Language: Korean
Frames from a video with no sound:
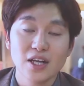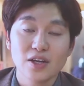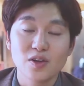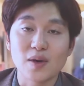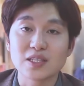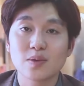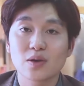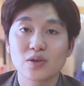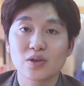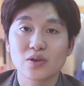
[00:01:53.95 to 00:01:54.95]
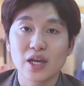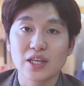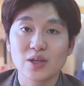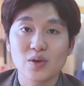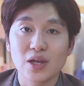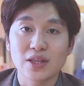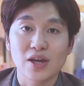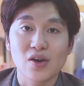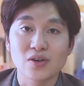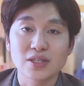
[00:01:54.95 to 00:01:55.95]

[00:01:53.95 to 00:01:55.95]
그리고 마지막으로는 그런 게 있는 것 같아요.